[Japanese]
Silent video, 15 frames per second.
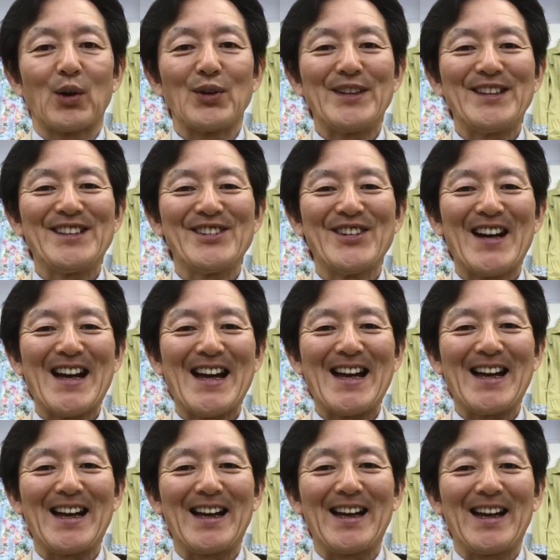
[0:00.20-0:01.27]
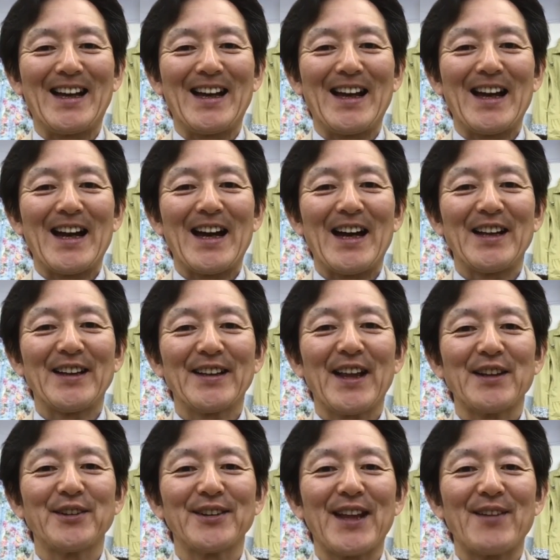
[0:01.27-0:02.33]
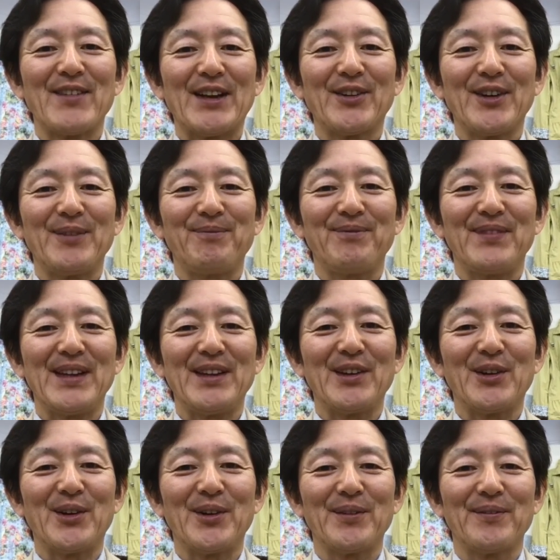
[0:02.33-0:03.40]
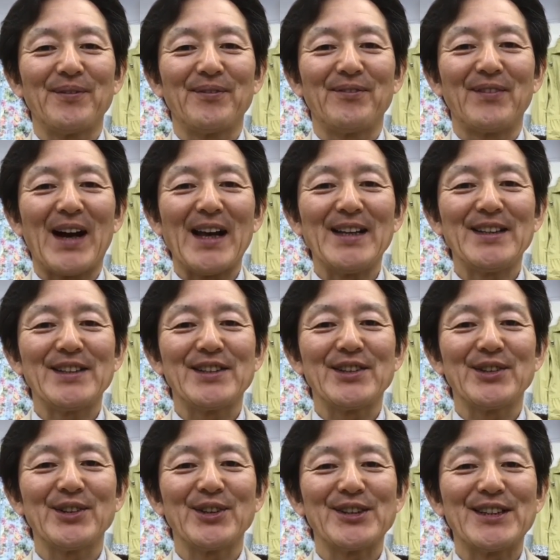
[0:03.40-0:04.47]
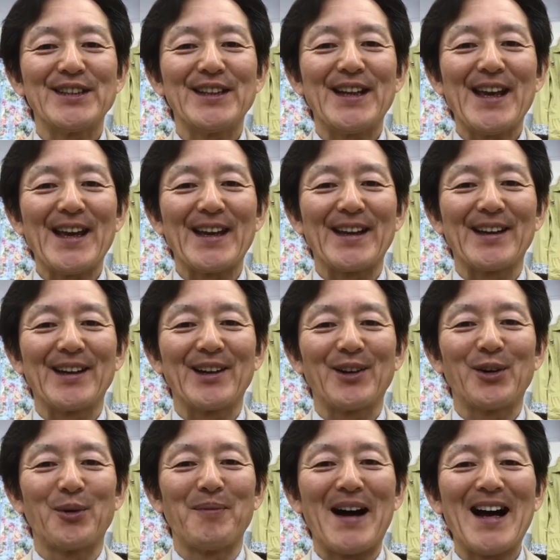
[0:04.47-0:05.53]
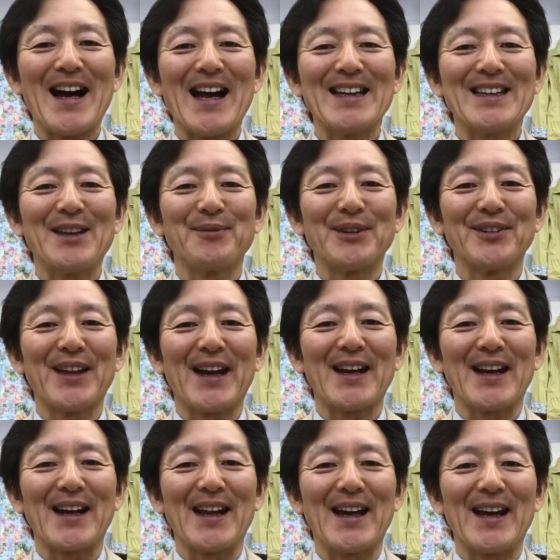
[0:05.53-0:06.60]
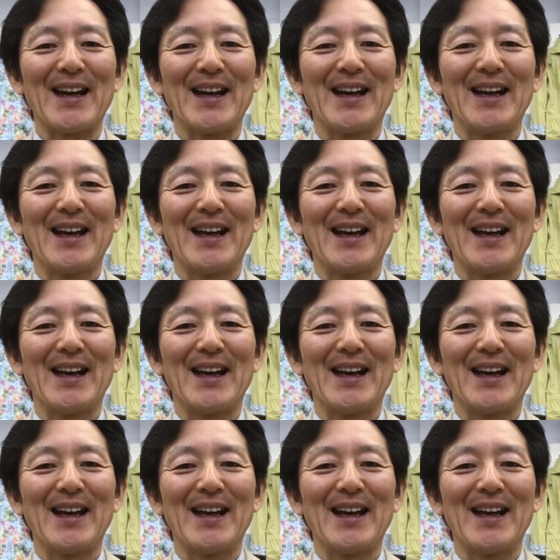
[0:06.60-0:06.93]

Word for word: んにちはあなたのための一品を毎週の仕入れ5万アイテムの中から